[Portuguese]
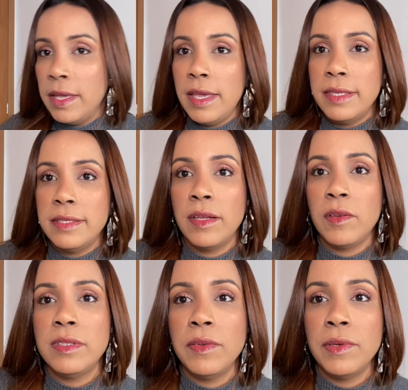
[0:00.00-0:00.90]
Esse
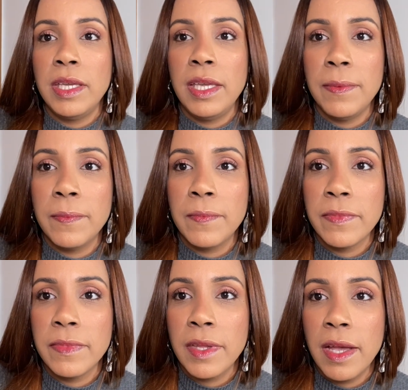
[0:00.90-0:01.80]
negocinho aqui.
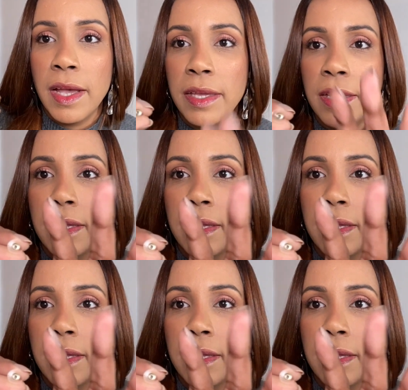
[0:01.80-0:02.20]
Ai.